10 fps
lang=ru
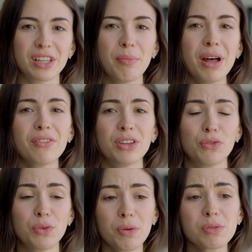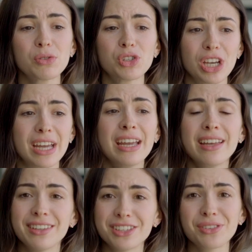для малого, но в любом случае
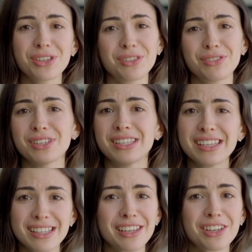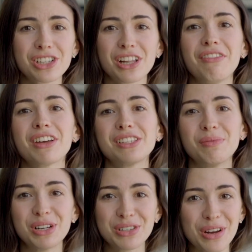началось это все с нескольких человек, с
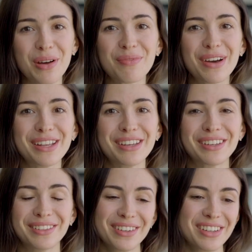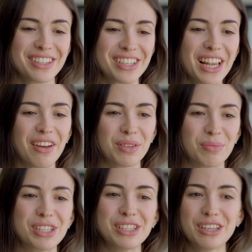небольшой компании, которые решили
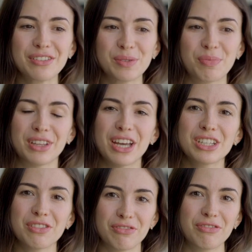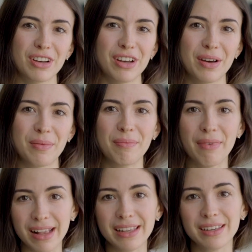автоматизировать продажи в э,
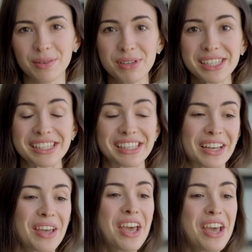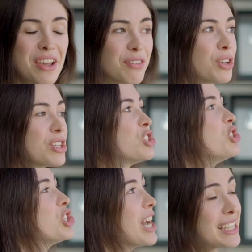маленьких бизнесах. И в итоге
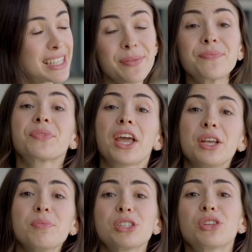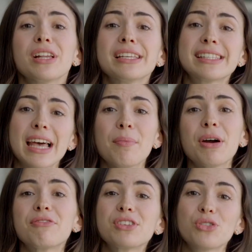сейчас они построили
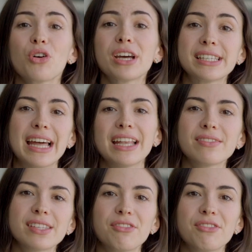самое высокое здание в